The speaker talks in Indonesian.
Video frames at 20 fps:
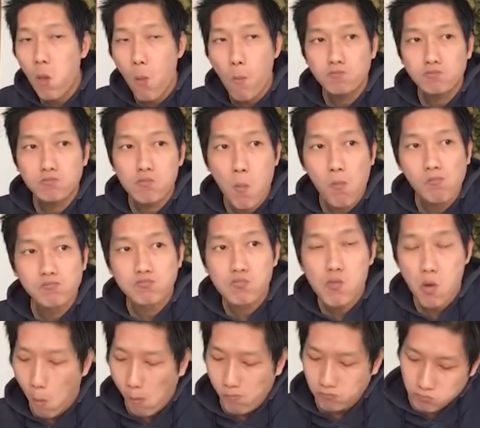demi
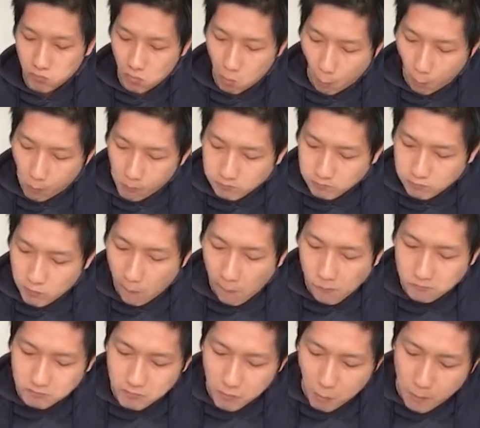kemanusiaan
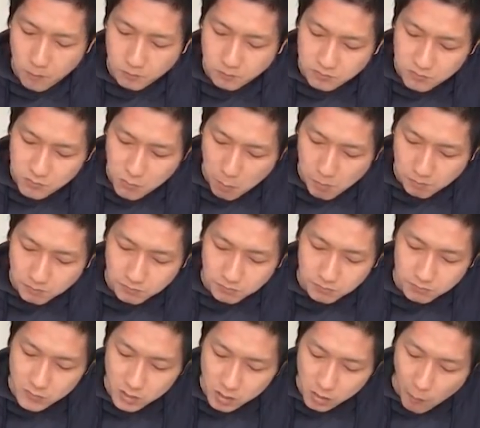dan mereka
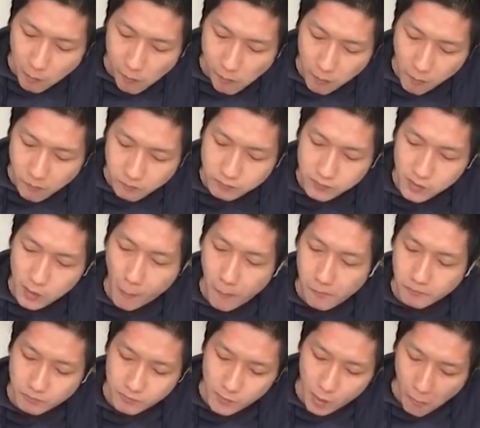dilabeli hal-hal yang
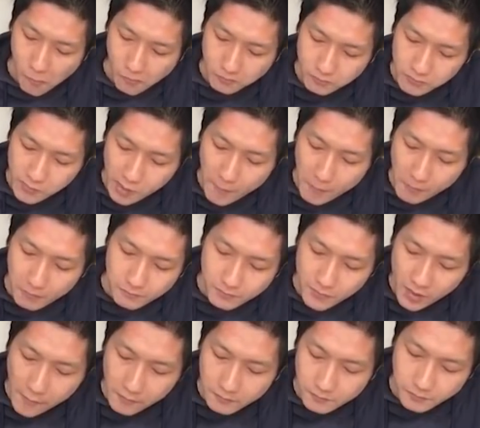jelek-jelek yaitu
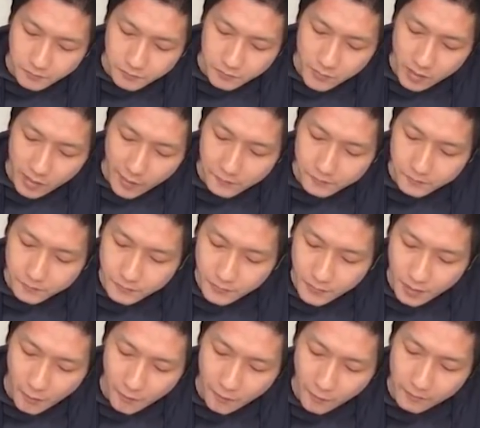pembunuh apa eh,
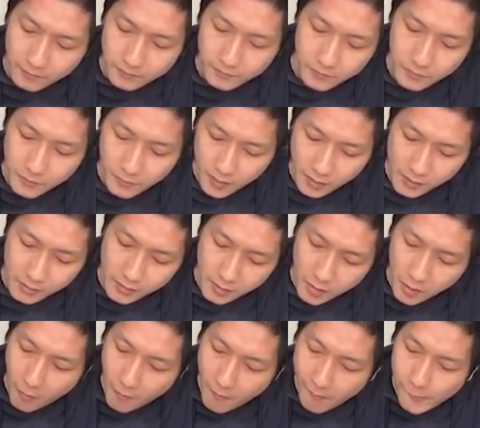bukan pembunuh sih maksudnya
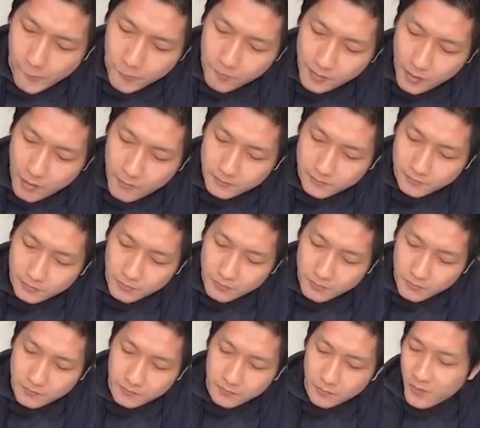pemberontak
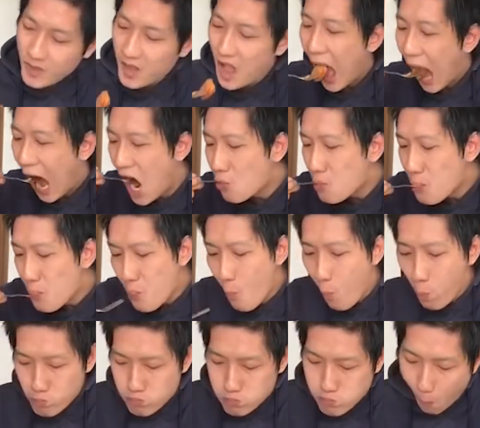penista agama
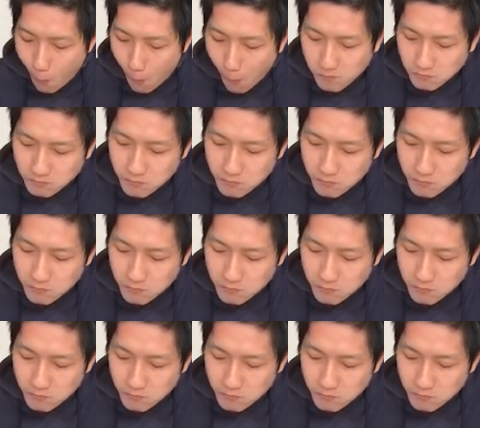dihina yang